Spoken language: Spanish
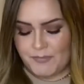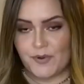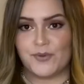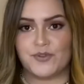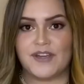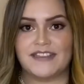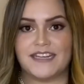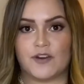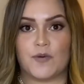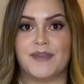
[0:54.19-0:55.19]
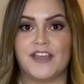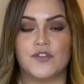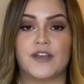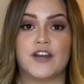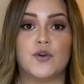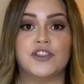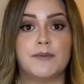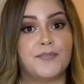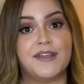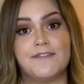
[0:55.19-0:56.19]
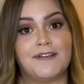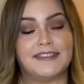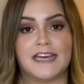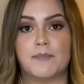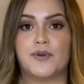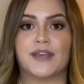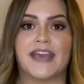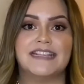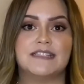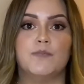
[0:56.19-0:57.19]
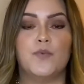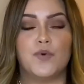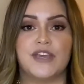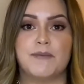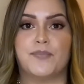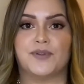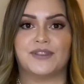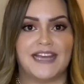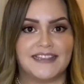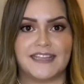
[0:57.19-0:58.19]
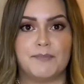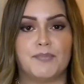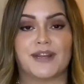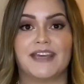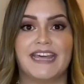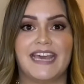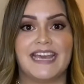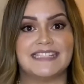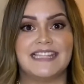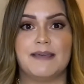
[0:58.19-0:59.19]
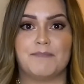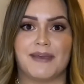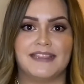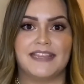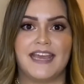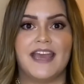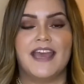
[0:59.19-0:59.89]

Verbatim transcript: producto que te recomiendo que no te puede faltar porque es muy importante, porque de este depende